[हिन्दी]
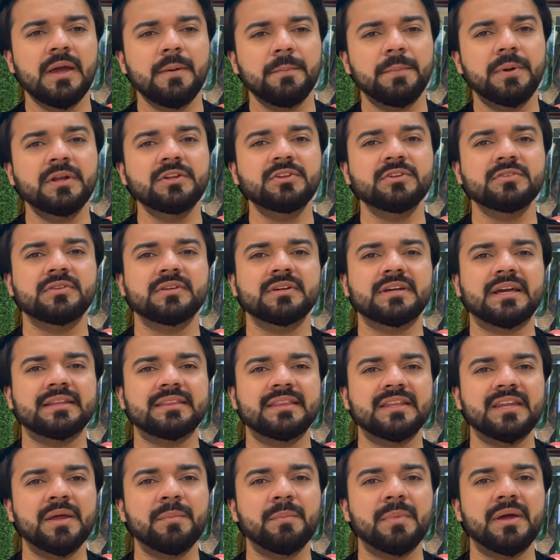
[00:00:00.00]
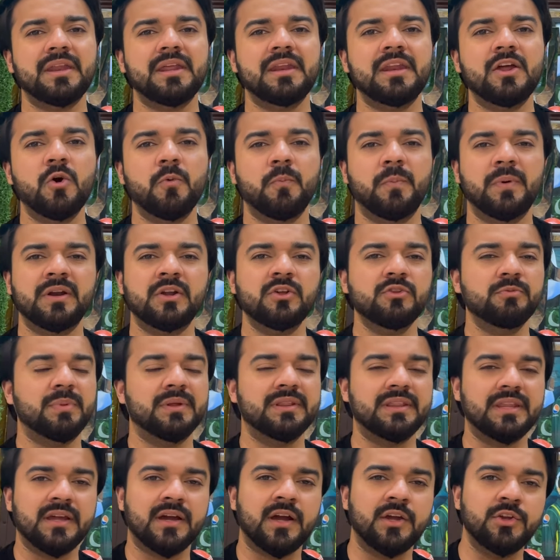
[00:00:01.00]
फिर जिसको कहते हैं ना मैंने ना ऊपर ना उस
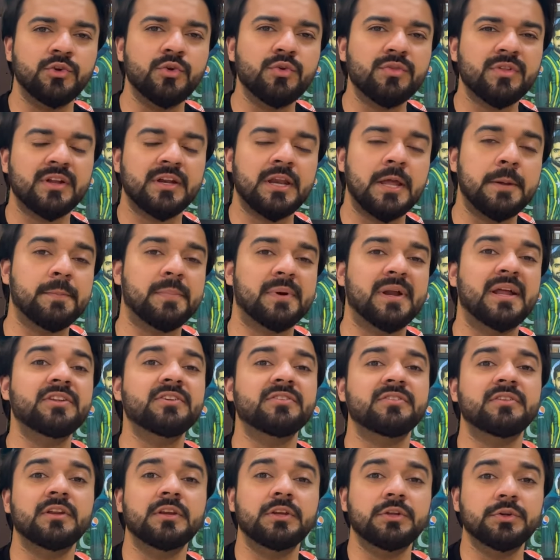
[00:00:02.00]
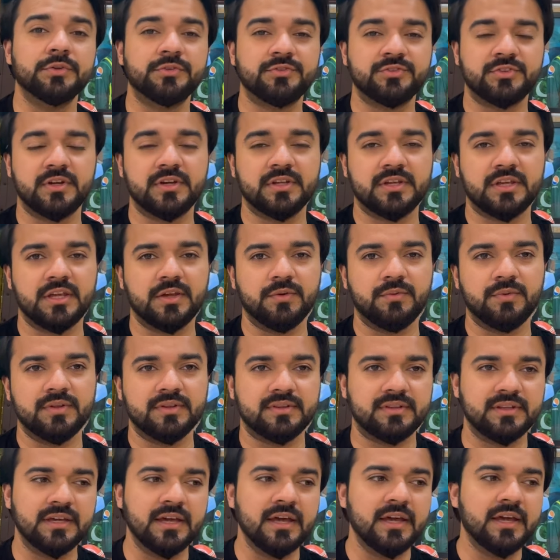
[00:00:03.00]
बंदे का यूजर नेम पढ़ा जिसने न्यूज शेयर की हुई
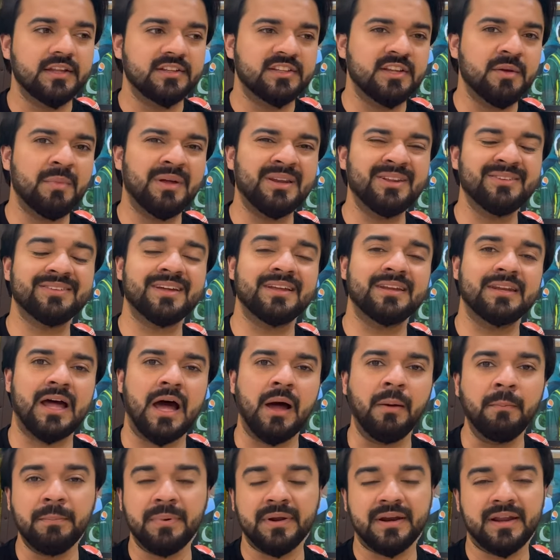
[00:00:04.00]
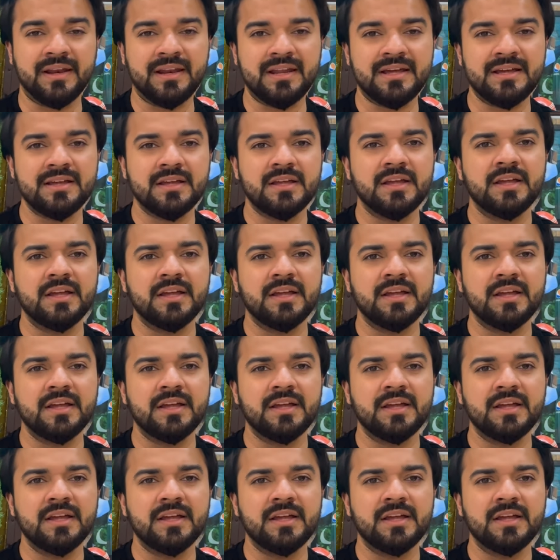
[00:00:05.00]
थी जब मैंने उसका नाम पढ़ा ना